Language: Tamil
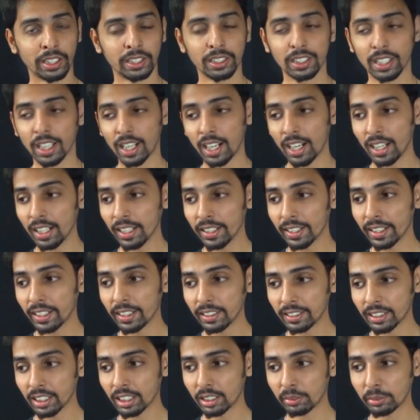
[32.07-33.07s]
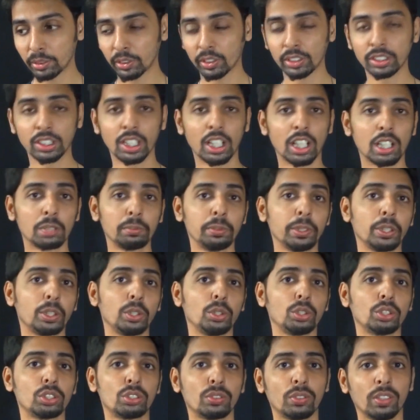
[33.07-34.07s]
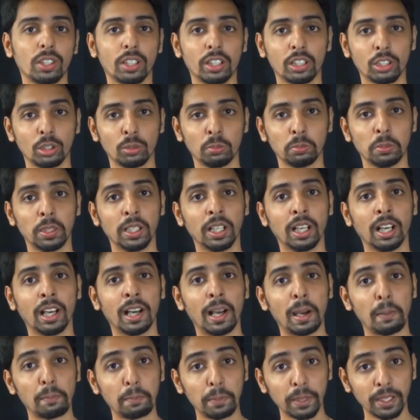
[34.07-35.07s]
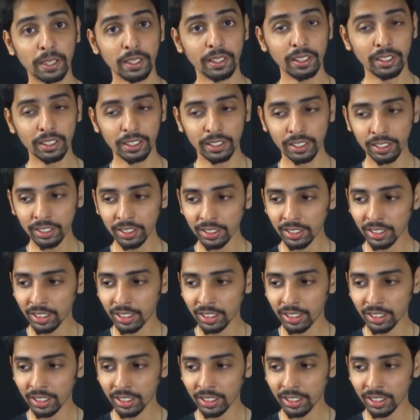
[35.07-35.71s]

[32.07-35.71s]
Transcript: இந்த ஆளை எடுத்தால் நமக்கு வந்து ஆர்மிக்கு யூஸ்ஃபுல்லாக இருக்குமா அப்படின்னு